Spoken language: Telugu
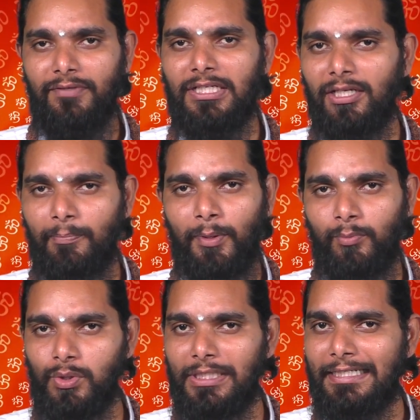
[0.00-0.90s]

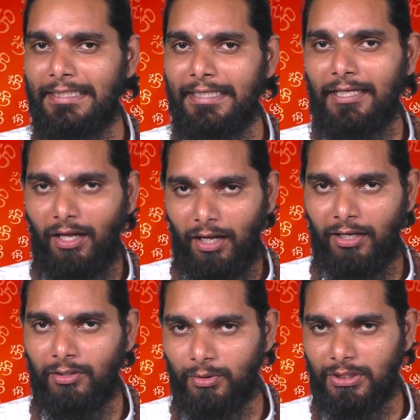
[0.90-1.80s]
వికల్పము అని అంటే
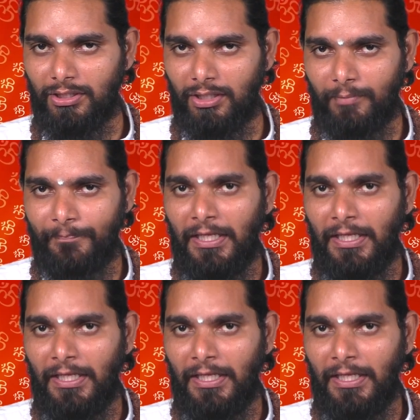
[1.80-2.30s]
ఆలోచన